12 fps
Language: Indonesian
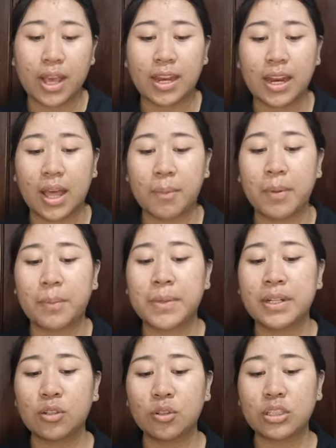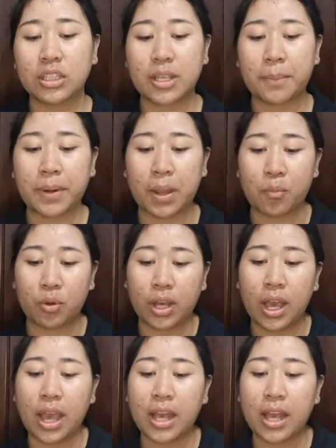adalah membentuk setiap pramuka